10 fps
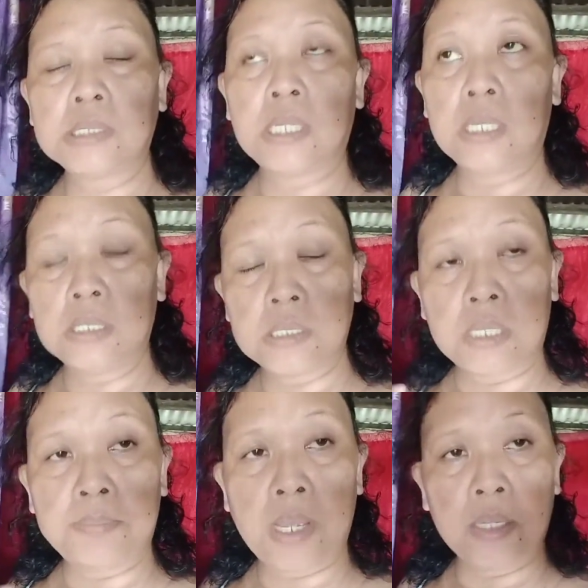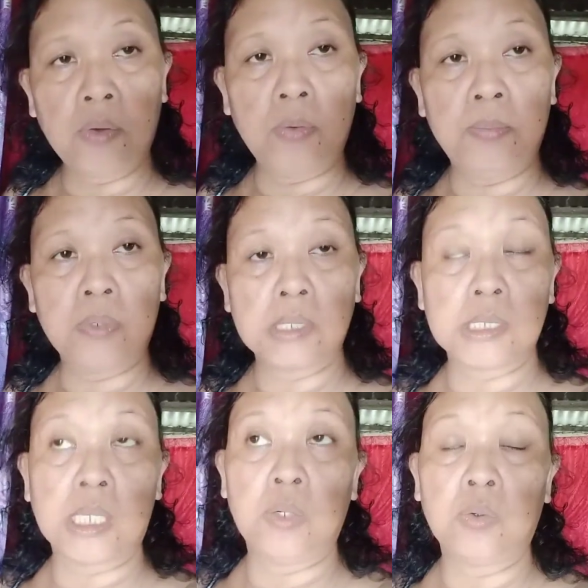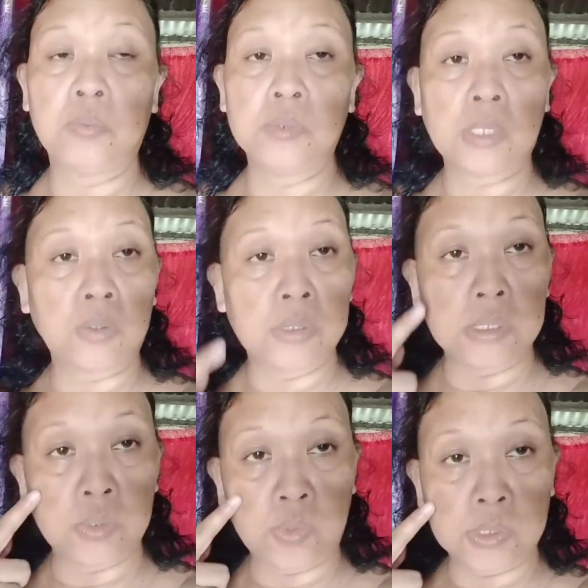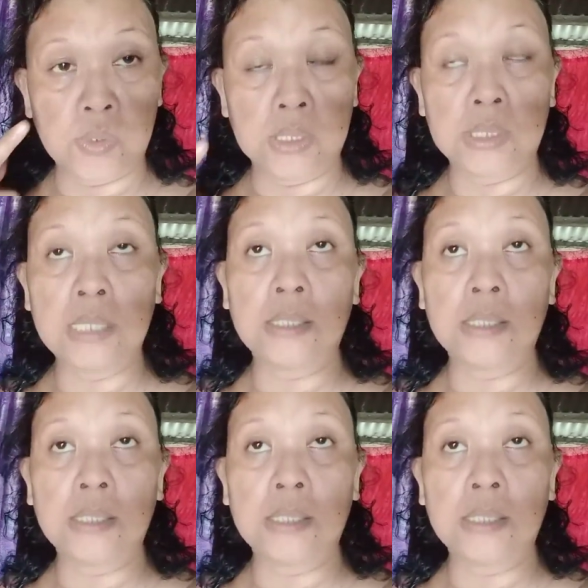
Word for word: sa bahay ko kasi kinukumusta ko yung sitwasyon ni tatay.